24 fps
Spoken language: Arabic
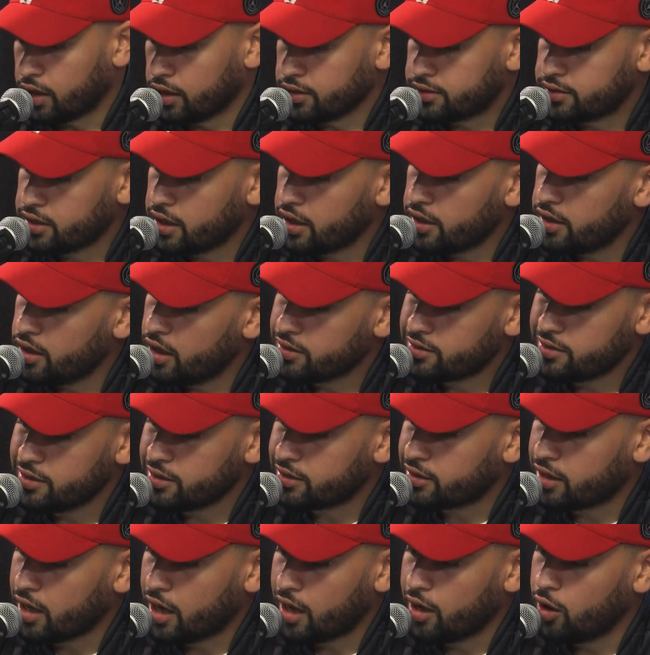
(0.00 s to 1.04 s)
دخلتي حياتي
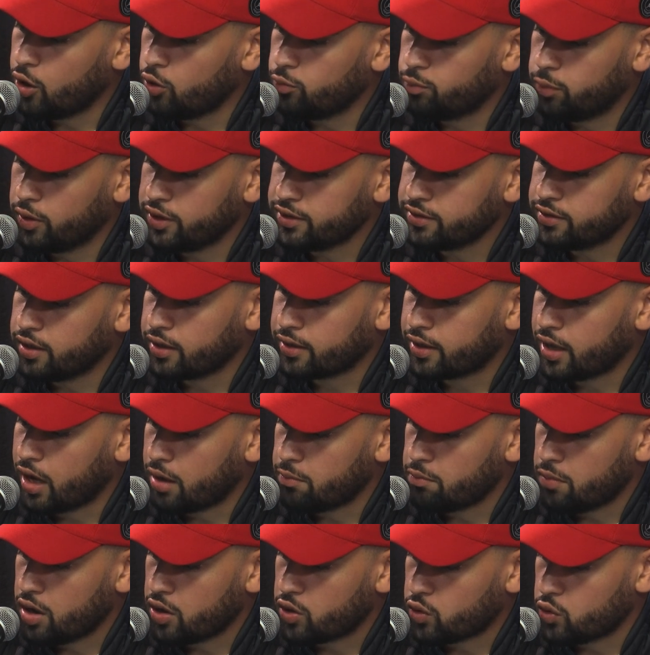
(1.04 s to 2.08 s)
كحلة وبيضة
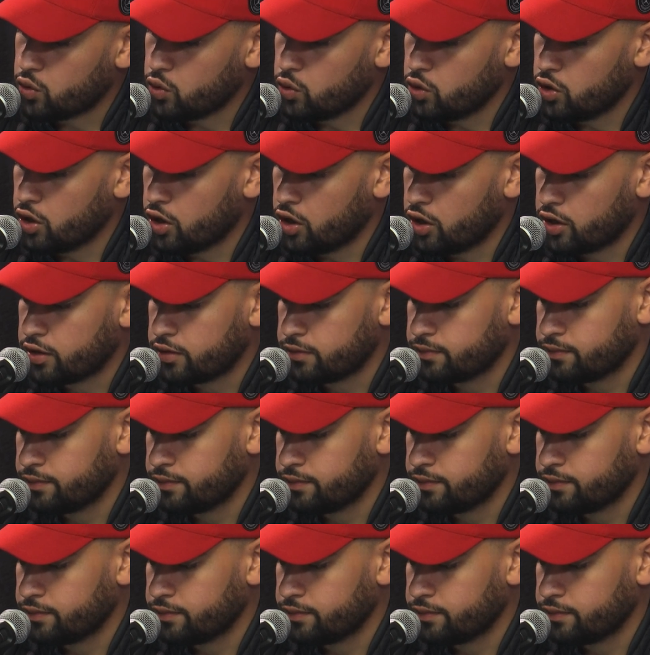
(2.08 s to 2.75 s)
قعمة كولر